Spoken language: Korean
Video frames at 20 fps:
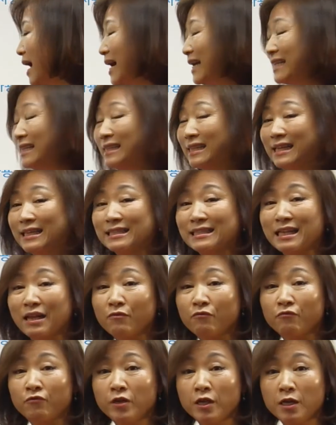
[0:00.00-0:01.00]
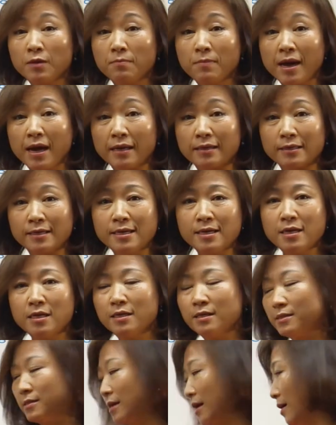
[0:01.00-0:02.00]
antes de firmar.
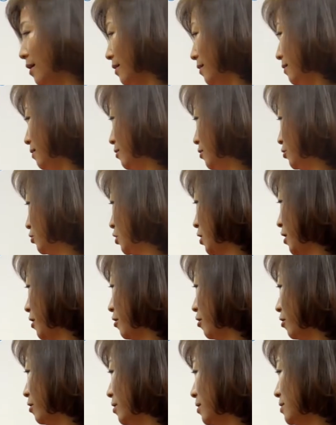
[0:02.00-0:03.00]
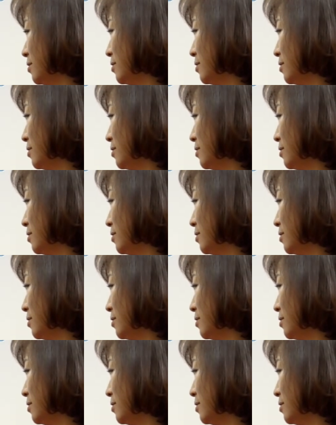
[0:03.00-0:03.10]
자, 어떻게 해요?